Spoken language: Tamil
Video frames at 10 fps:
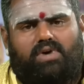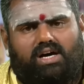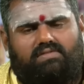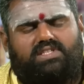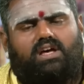
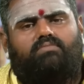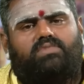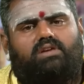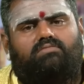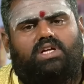
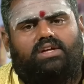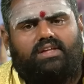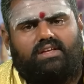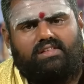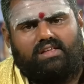பாவசாமியம்
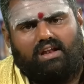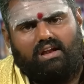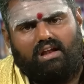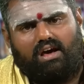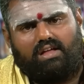இது
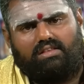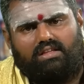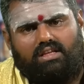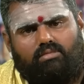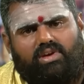
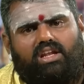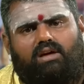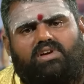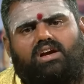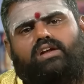எல்லாத்தையுமே
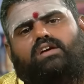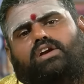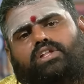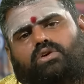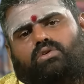நாம்
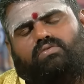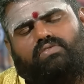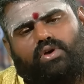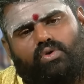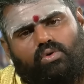கணக்கில் எடுத்துக்கணும்
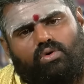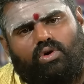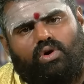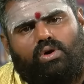வெறும்